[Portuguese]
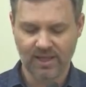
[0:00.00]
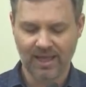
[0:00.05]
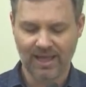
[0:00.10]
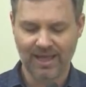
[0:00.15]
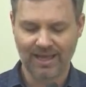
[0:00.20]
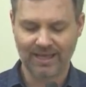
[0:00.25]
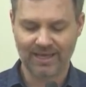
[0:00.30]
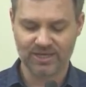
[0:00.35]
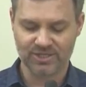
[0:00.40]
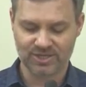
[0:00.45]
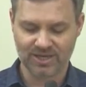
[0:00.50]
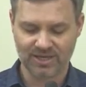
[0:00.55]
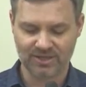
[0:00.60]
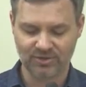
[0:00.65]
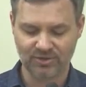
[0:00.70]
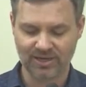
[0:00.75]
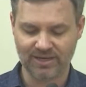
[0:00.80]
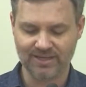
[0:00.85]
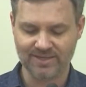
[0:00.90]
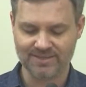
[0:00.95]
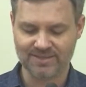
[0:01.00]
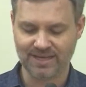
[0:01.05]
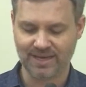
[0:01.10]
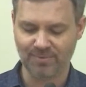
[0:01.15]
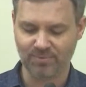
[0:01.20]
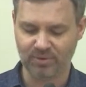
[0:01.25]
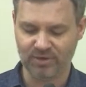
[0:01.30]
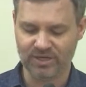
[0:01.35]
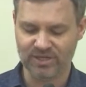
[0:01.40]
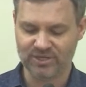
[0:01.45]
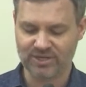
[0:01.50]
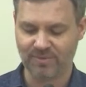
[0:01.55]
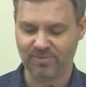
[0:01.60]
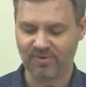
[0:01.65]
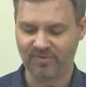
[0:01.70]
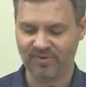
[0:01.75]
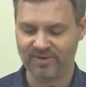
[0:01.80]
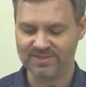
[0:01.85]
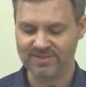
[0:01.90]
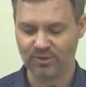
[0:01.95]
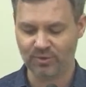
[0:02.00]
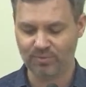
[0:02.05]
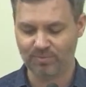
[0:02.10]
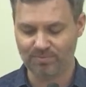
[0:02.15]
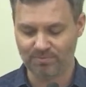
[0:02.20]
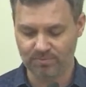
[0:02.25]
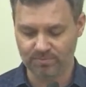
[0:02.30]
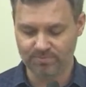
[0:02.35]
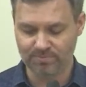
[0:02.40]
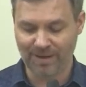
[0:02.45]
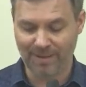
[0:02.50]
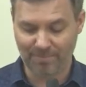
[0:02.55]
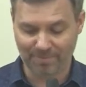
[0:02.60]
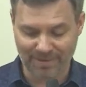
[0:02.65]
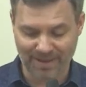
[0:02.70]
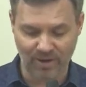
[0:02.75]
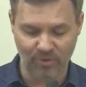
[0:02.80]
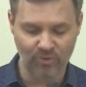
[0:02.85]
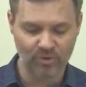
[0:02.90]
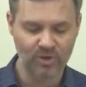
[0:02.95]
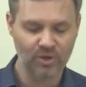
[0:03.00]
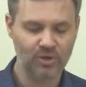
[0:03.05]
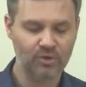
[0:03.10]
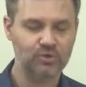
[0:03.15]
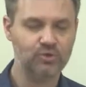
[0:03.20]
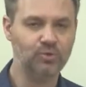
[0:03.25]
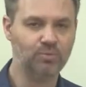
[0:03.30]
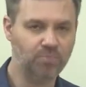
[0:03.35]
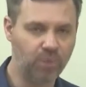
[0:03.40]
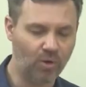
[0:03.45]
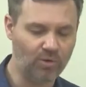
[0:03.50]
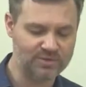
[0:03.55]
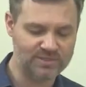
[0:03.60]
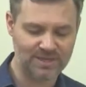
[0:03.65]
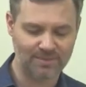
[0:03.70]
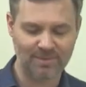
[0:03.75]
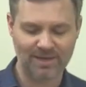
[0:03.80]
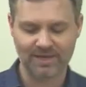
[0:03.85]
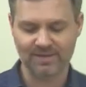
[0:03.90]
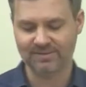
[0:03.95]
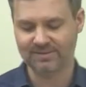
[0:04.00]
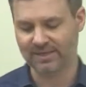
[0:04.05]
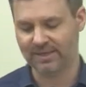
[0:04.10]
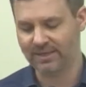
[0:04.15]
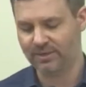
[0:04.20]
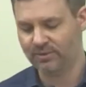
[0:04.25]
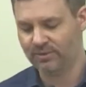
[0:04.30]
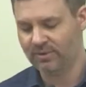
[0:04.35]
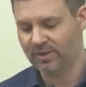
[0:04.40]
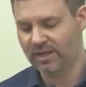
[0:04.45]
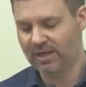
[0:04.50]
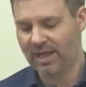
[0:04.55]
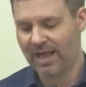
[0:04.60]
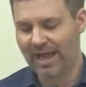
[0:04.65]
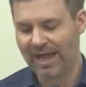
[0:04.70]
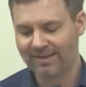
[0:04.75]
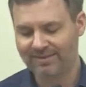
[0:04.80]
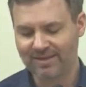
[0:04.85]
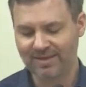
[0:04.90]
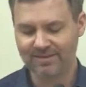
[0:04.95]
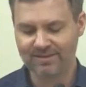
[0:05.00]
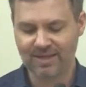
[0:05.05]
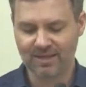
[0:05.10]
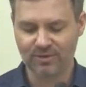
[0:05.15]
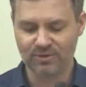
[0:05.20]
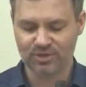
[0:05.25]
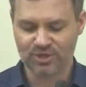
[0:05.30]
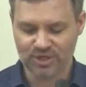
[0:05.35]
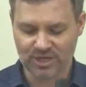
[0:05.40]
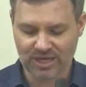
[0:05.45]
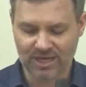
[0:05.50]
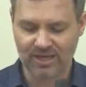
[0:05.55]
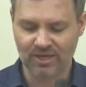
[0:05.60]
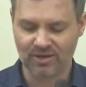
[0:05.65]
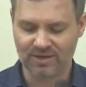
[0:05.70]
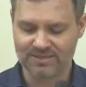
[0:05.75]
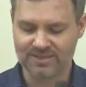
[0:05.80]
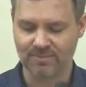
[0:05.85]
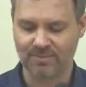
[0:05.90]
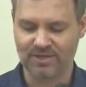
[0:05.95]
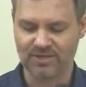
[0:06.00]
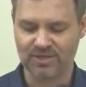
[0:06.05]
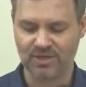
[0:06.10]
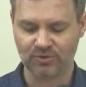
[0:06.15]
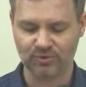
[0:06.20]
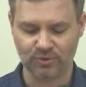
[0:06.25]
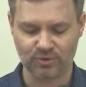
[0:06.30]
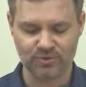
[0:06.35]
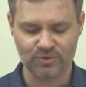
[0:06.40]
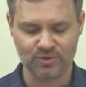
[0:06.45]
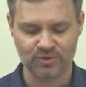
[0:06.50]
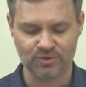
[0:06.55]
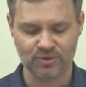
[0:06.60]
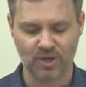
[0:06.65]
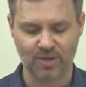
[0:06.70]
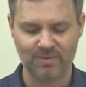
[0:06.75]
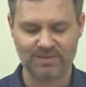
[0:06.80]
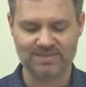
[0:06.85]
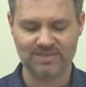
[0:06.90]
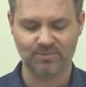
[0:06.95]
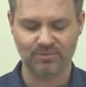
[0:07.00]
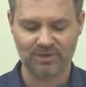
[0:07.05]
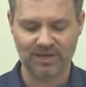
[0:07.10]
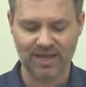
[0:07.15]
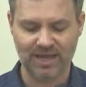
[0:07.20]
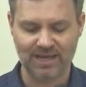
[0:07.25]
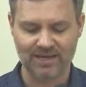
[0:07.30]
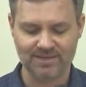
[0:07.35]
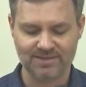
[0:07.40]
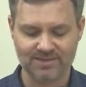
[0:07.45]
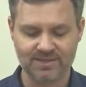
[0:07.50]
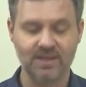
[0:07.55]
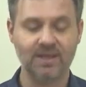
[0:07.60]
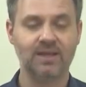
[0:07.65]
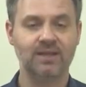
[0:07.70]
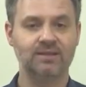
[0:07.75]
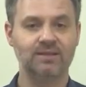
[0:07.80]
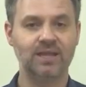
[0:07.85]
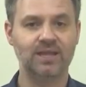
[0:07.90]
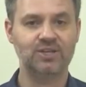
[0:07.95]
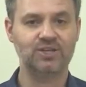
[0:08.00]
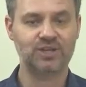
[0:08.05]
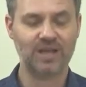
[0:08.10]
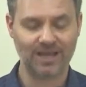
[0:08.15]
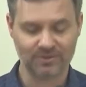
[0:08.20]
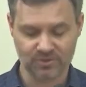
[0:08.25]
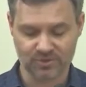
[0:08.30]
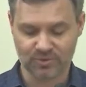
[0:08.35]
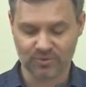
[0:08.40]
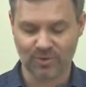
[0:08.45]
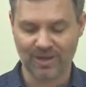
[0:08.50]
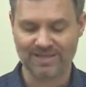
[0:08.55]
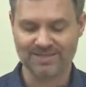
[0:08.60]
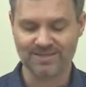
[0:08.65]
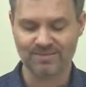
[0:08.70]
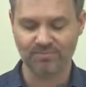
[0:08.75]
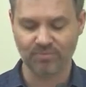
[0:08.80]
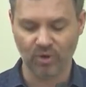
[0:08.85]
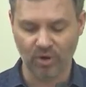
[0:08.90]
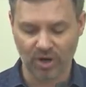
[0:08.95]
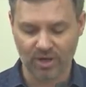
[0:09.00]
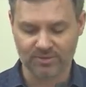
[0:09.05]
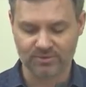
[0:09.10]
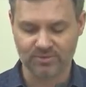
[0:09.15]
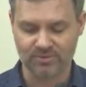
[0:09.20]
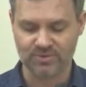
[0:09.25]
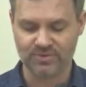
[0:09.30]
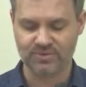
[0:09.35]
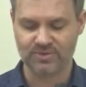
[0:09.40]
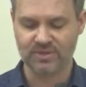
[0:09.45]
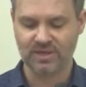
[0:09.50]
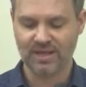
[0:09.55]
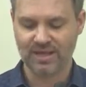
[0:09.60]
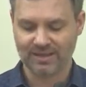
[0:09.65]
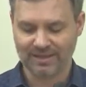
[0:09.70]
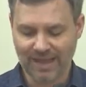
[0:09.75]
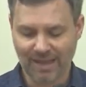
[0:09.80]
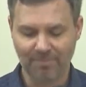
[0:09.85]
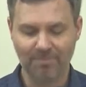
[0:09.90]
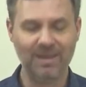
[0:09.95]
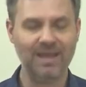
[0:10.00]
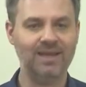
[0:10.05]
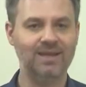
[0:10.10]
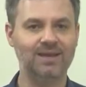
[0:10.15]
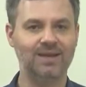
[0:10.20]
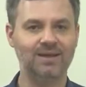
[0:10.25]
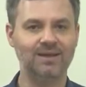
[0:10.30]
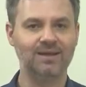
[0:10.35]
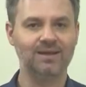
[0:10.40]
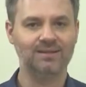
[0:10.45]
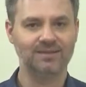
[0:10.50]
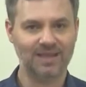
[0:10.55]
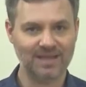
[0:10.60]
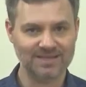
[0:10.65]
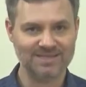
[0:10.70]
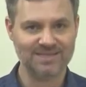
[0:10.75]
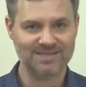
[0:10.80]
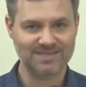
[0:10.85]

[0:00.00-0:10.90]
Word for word: A Igreja Católica está na política para fazer o papel do bom samaritano, atendendo generosamente a todos os homens e mulheres deixados quase mortos na beira das